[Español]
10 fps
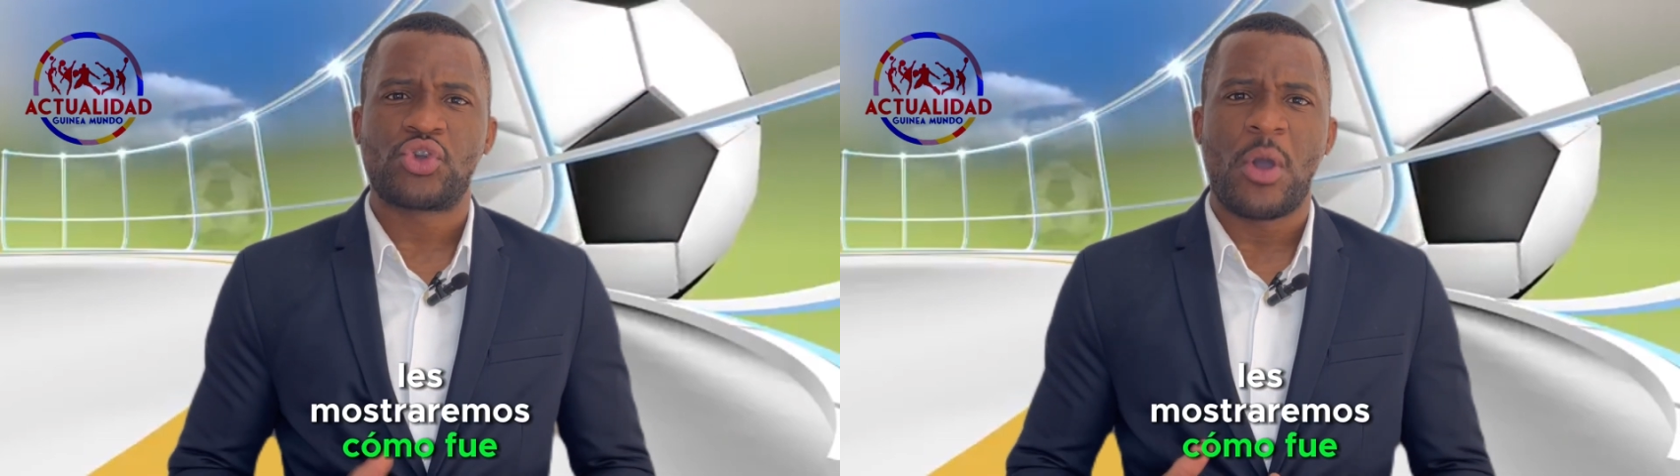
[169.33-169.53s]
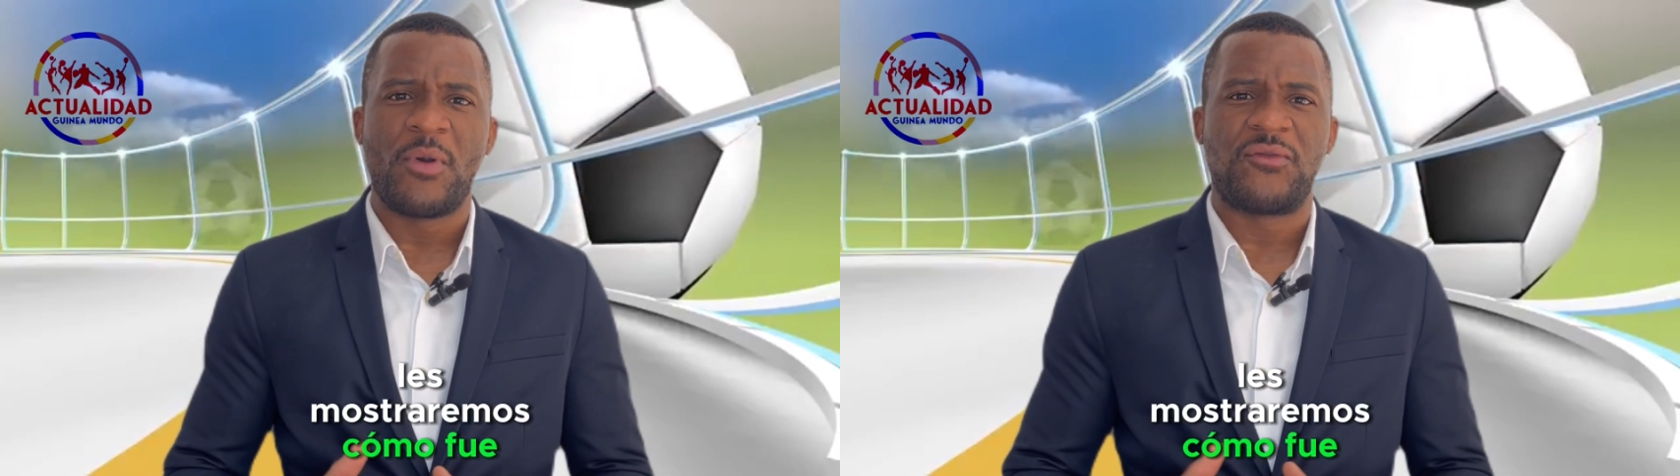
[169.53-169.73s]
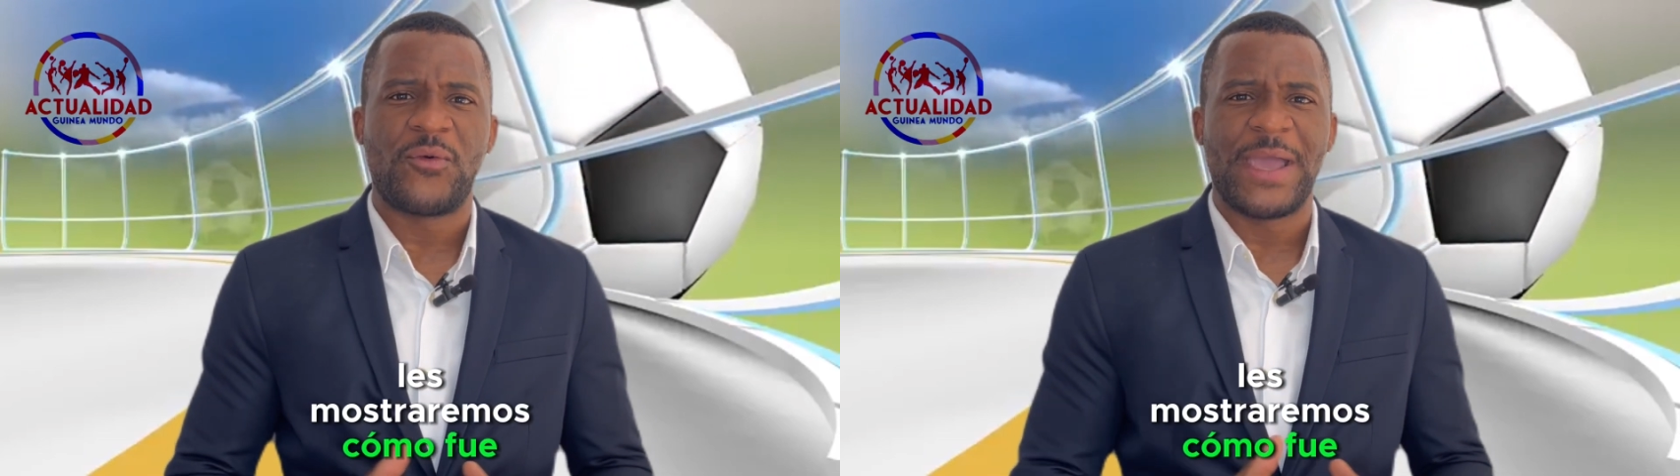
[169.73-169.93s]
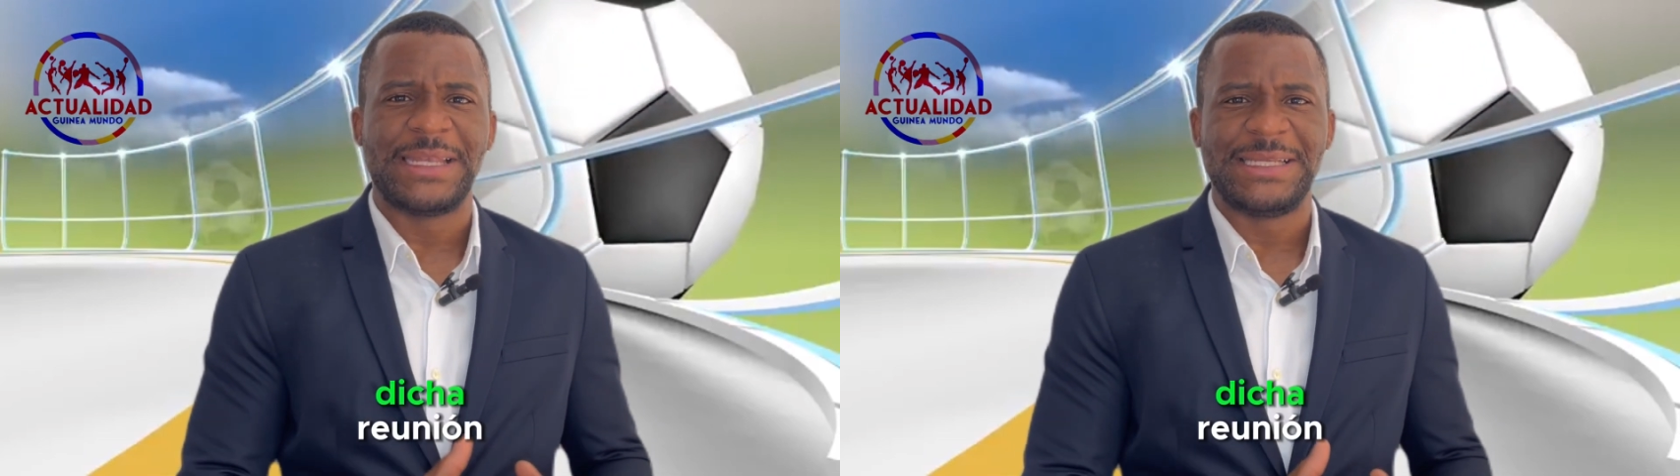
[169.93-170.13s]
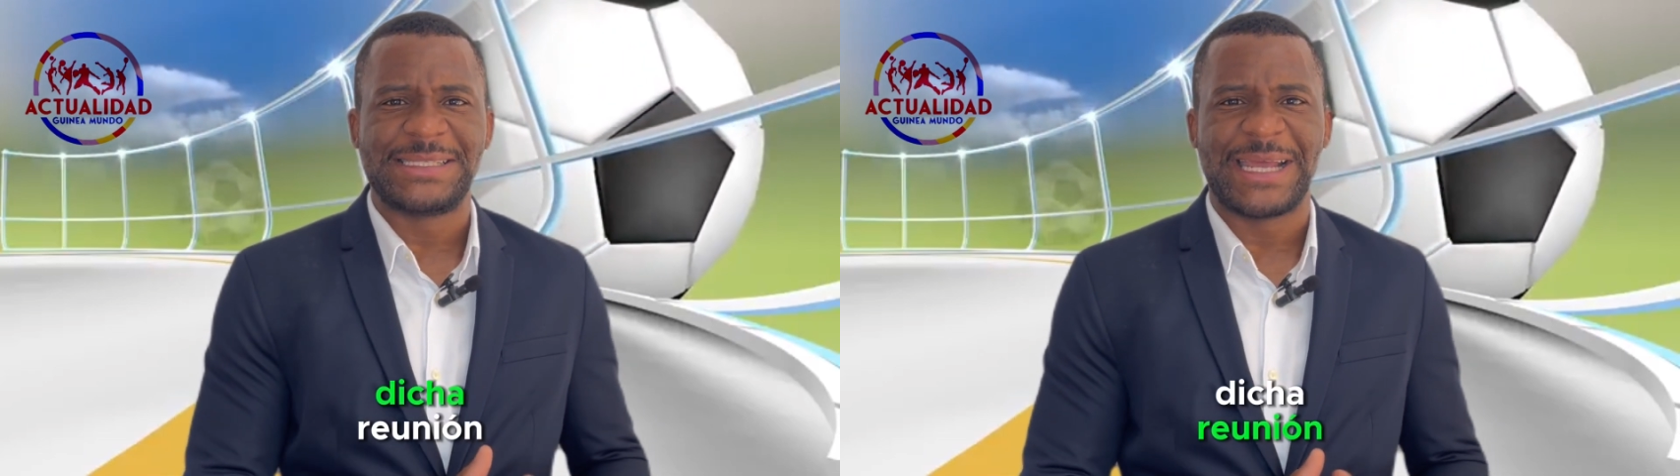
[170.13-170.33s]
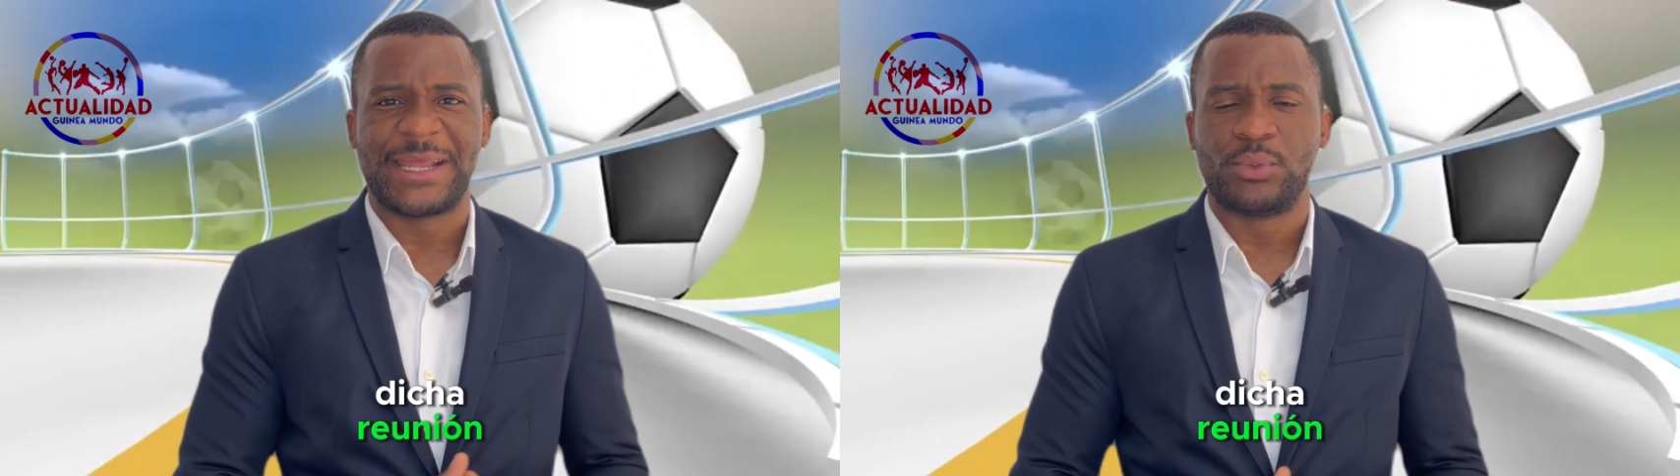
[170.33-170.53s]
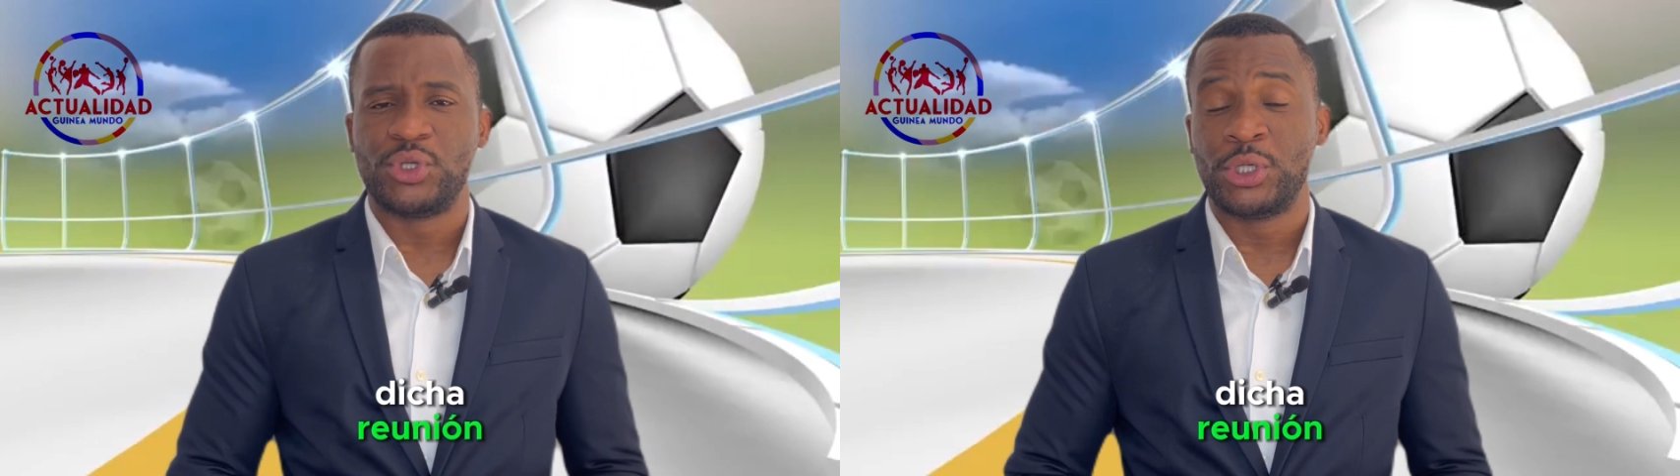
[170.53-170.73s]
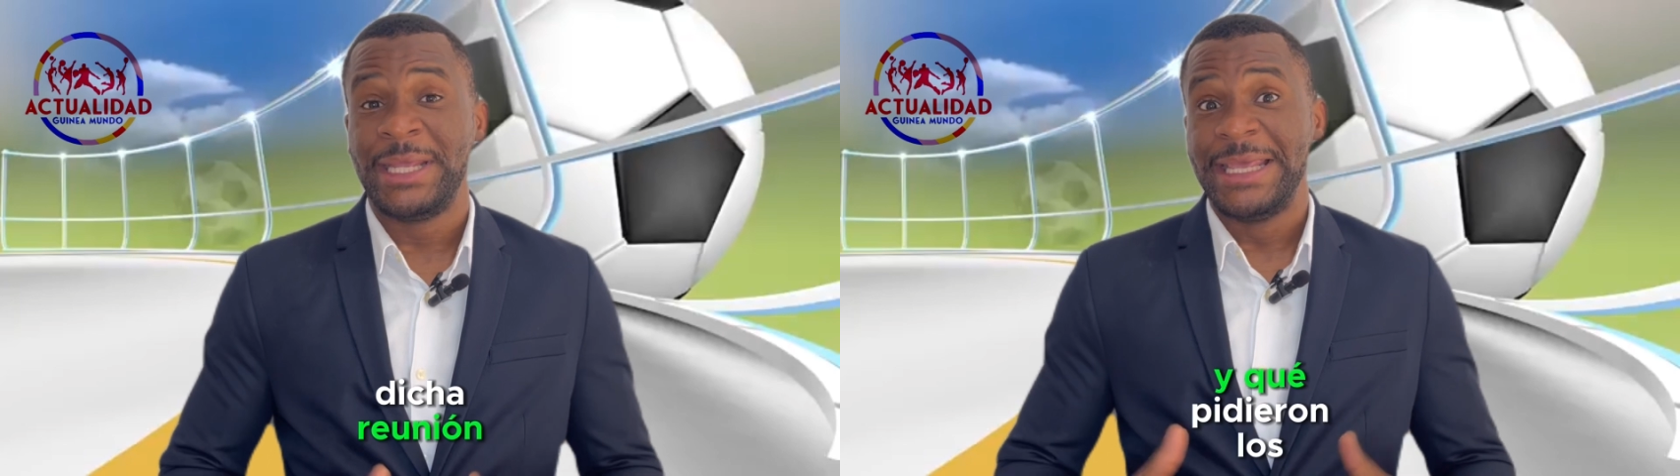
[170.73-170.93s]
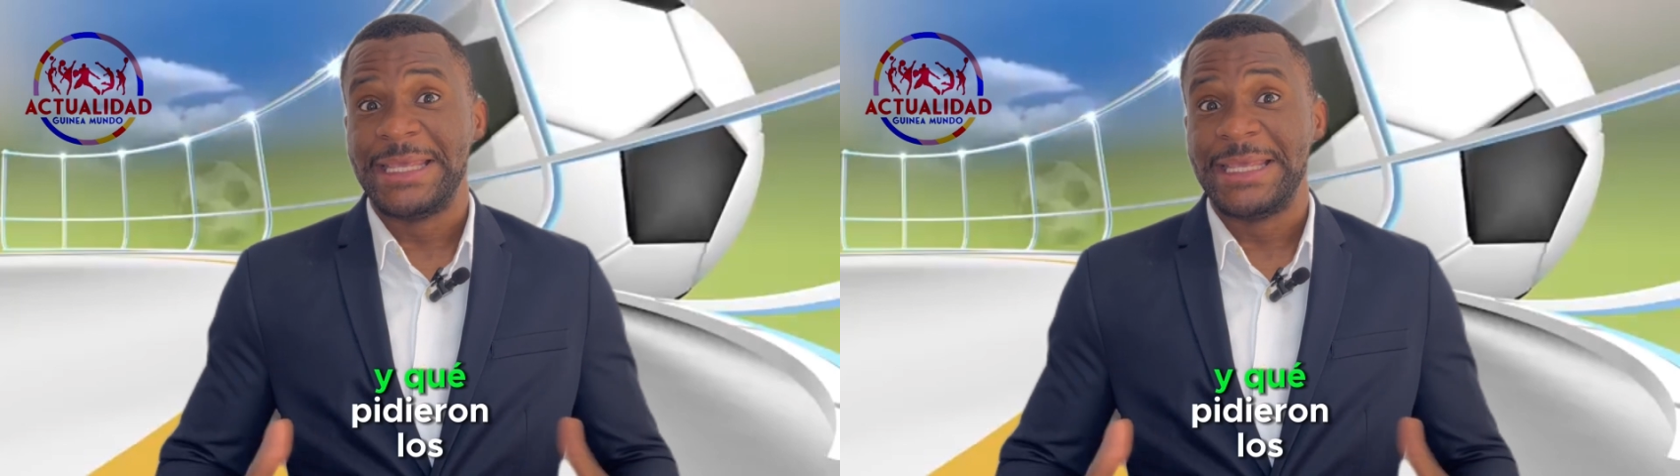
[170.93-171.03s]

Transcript: cómo fue dicha reunión